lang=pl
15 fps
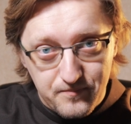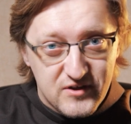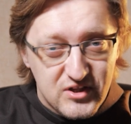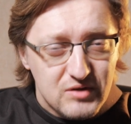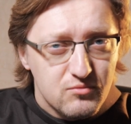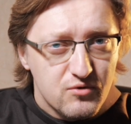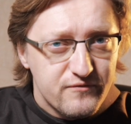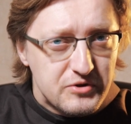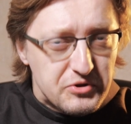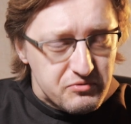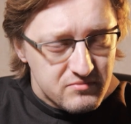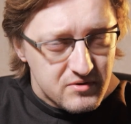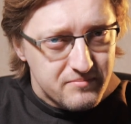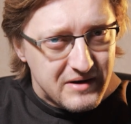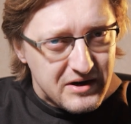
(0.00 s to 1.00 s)
Wtedy
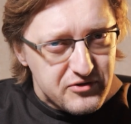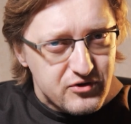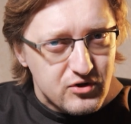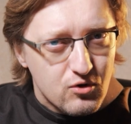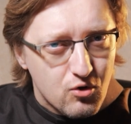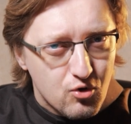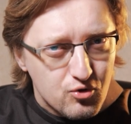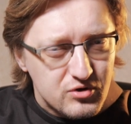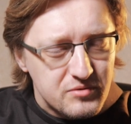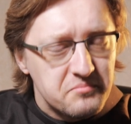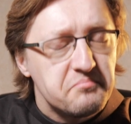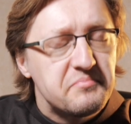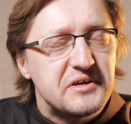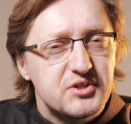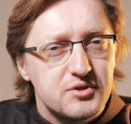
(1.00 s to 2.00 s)
mówiliśmy bardziej o
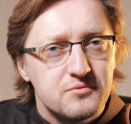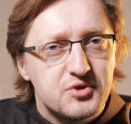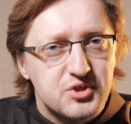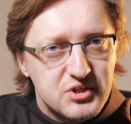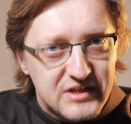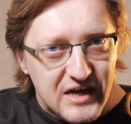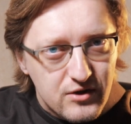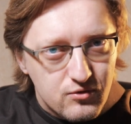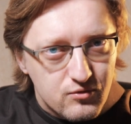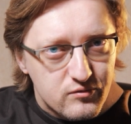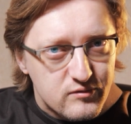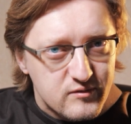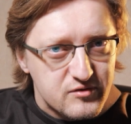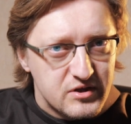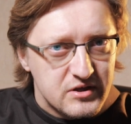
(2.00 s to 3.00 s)
tym pierwszym czytaniu
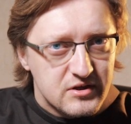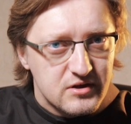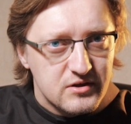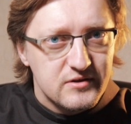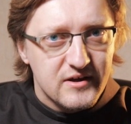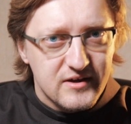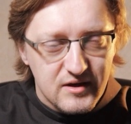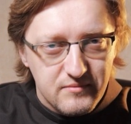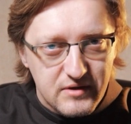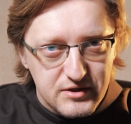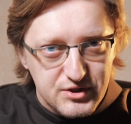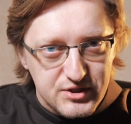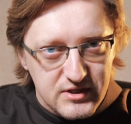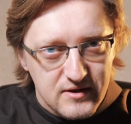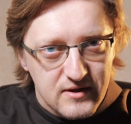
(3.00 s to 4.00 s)
z księgi
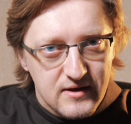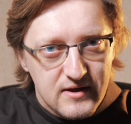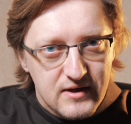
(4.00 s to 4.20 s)
Nehemiasza.